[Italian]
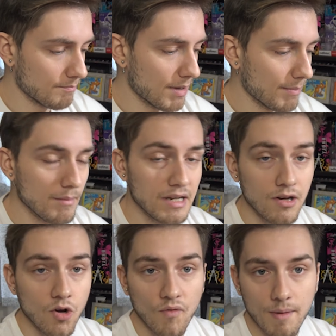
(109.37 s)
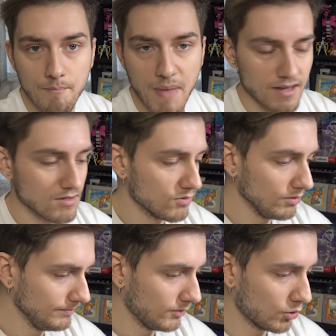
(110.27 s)
un papabile
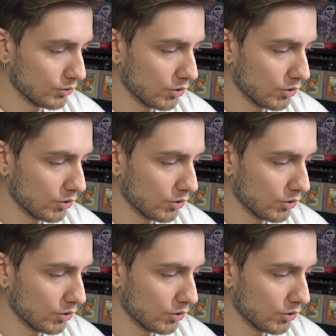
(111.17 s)
9,5 o